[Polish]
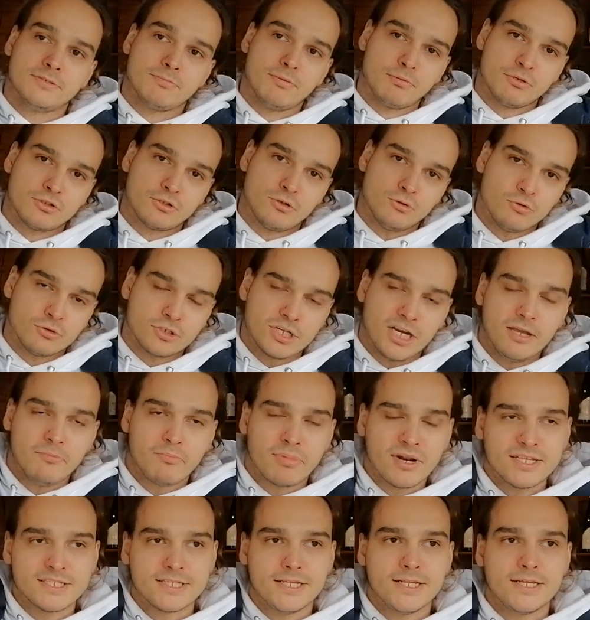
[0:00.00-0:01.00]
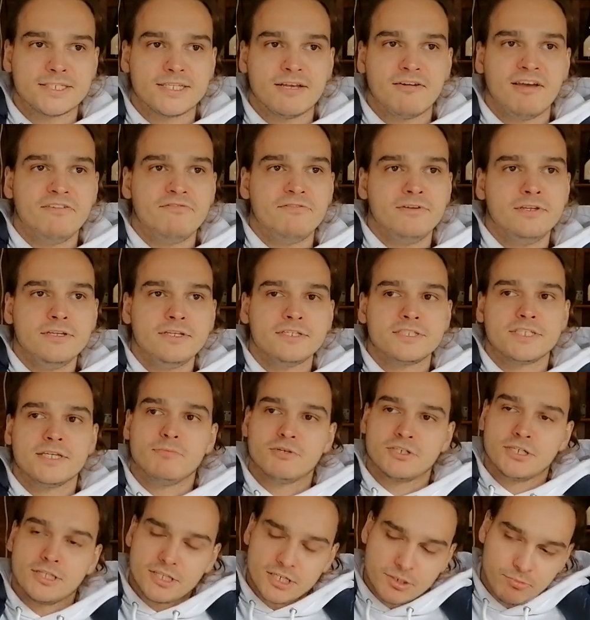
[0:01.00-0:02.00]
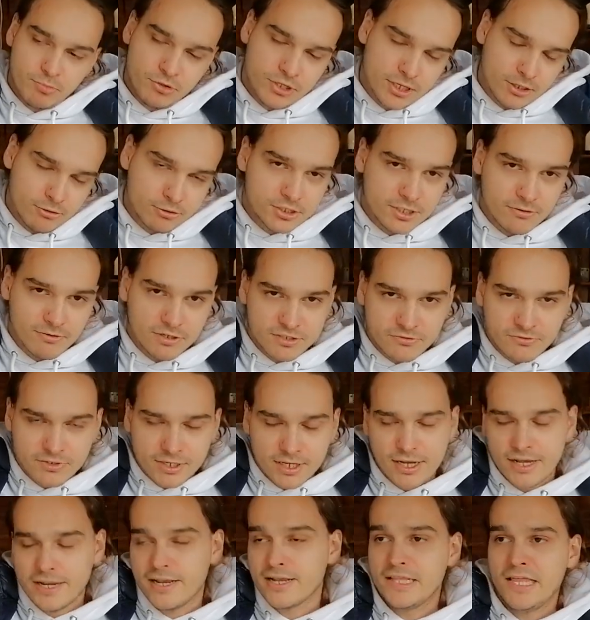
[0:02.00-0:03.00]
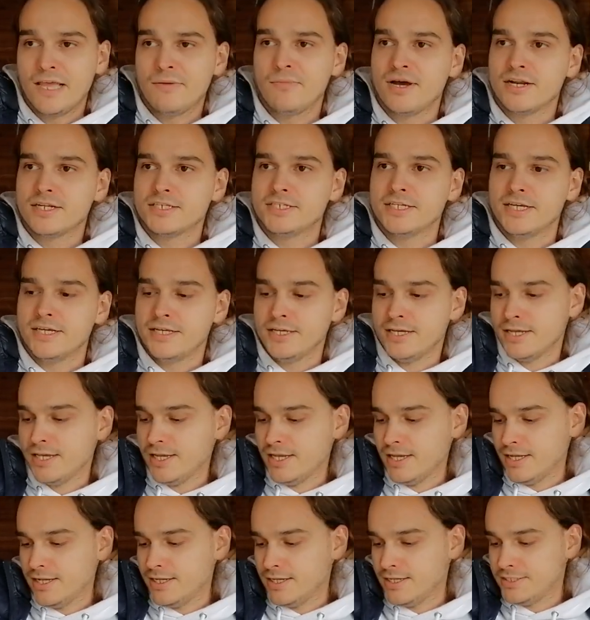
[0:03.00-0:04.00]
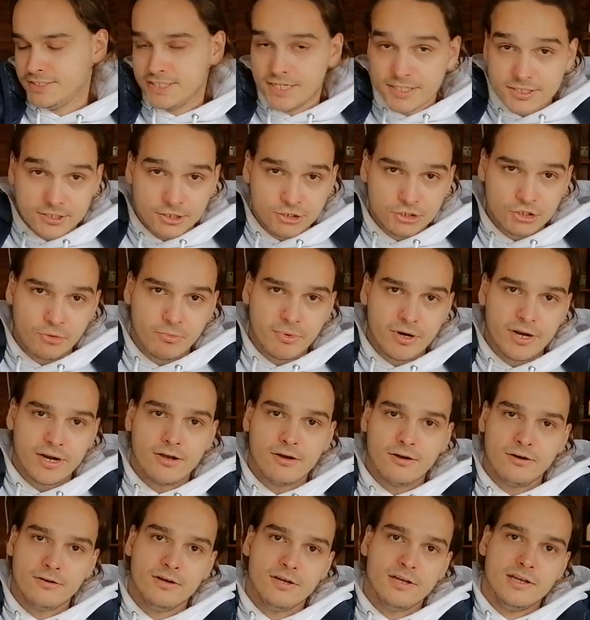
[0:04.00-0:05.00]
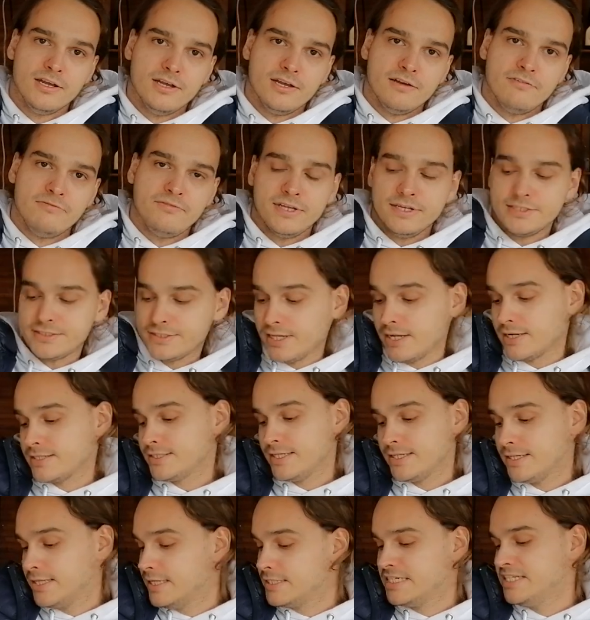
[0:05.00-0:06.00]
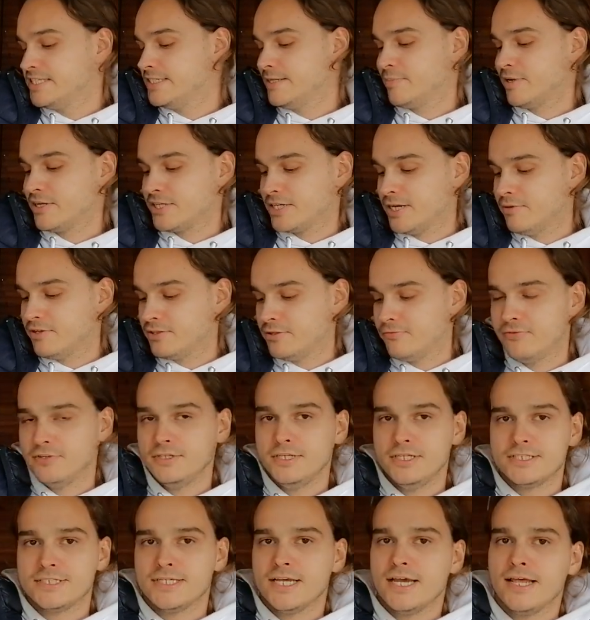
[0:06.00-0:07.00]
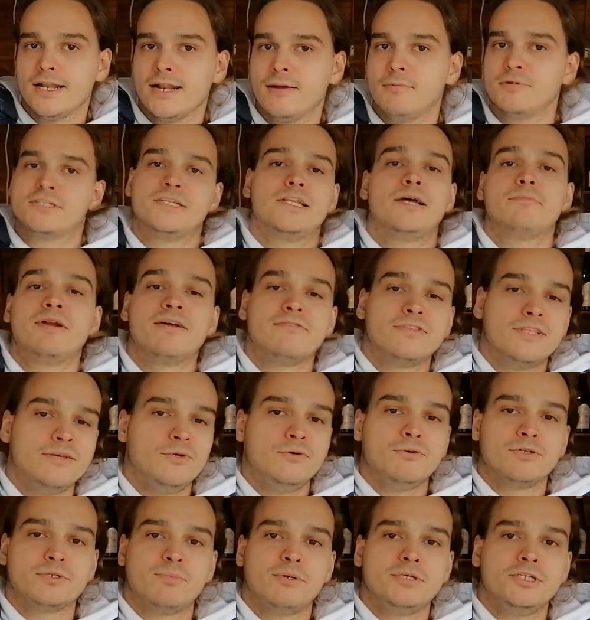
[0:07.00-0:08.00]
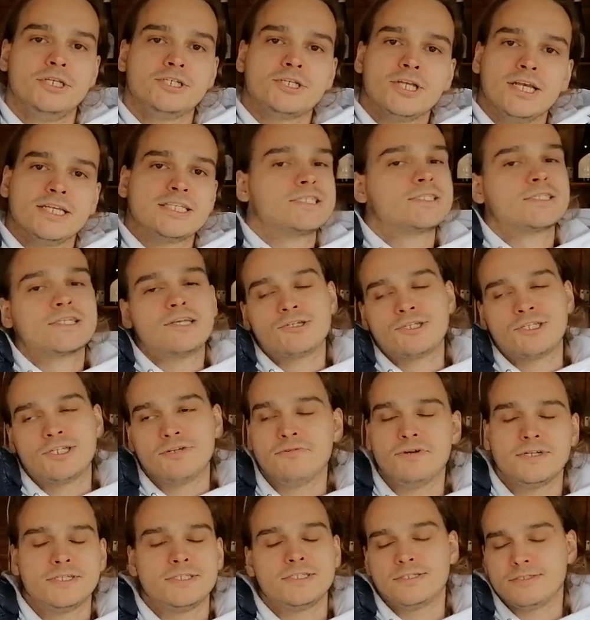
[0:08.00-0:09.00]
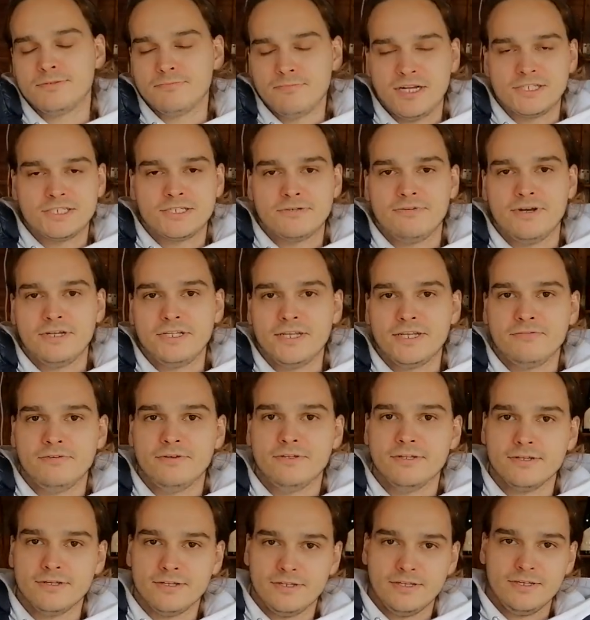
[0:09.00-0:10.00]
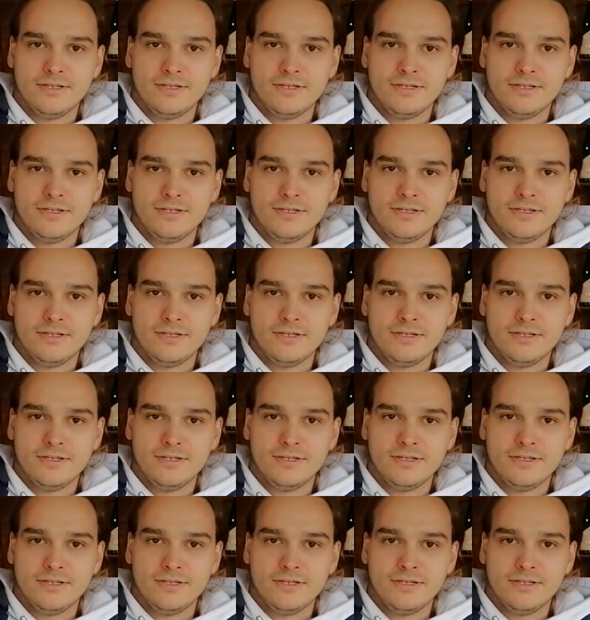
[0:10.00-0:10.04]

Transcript: gdzie jest po prostu duża impreza na całej winnicy, można też podegustować winka jak najbardziej, e, zjeść coś dobrego, więc tak, serdecznie zapraszamy do winnicy, Anna może naprawdę miło spędzić czas, skosztować bardzo fajnych win.